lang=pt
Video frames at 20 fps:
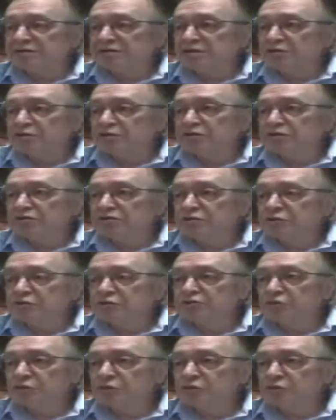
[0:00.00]
o
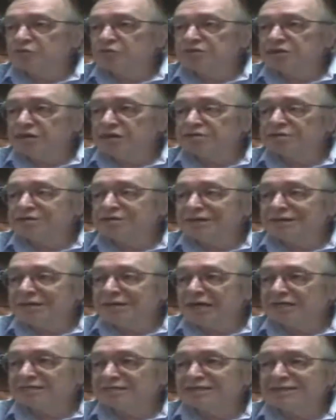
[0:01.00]
discurso como objeto de
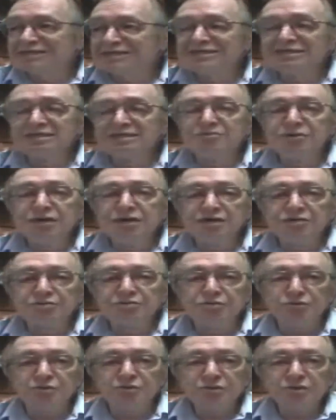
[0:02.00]
análise em si
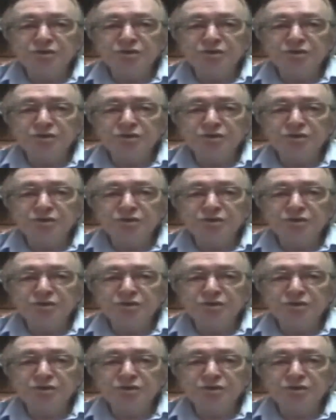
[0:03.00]
mesmo,